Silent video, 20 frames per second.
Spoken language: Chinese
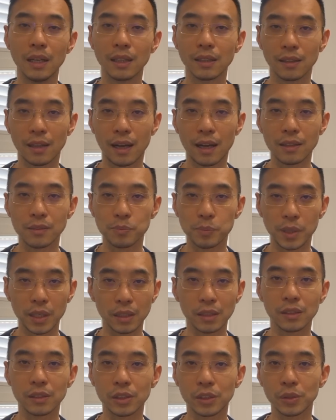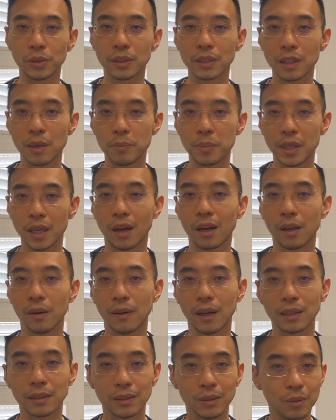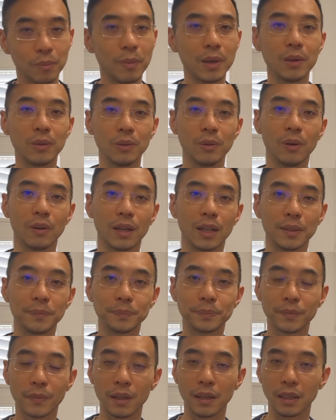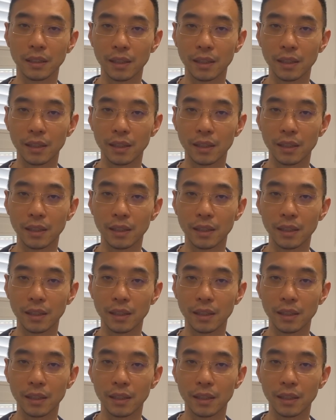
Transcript: 他平时说这些漂亮话都没有用了啊。